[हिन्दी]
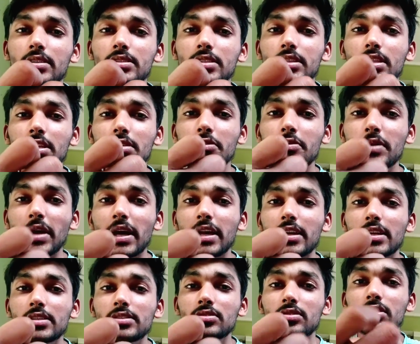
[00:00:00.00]
जितनी भी
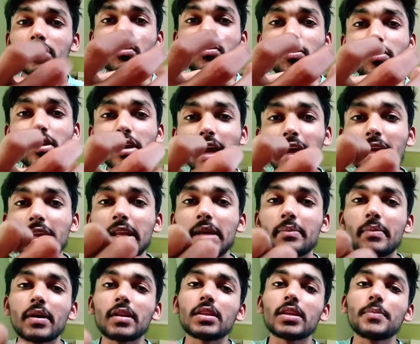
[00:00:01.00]
एनर्जी होती है वो नहीं
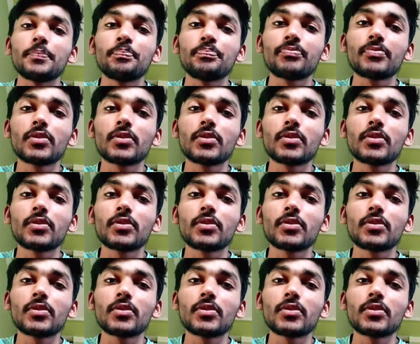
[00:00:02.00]
ले पाते